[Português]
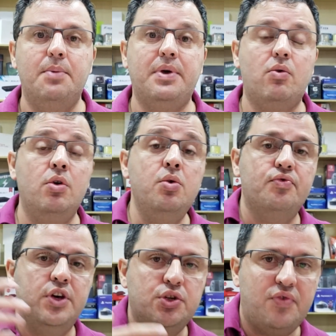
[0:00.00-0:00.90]
porque quando o
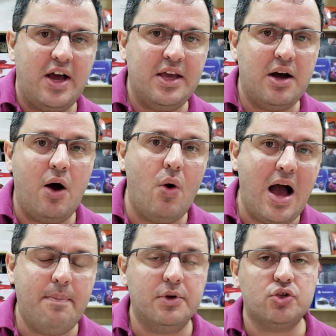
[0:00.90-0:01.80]
vídeo vai ao
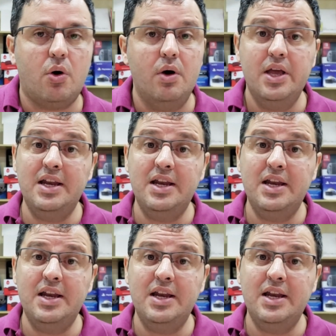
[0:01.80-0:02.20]
ar, pessoal,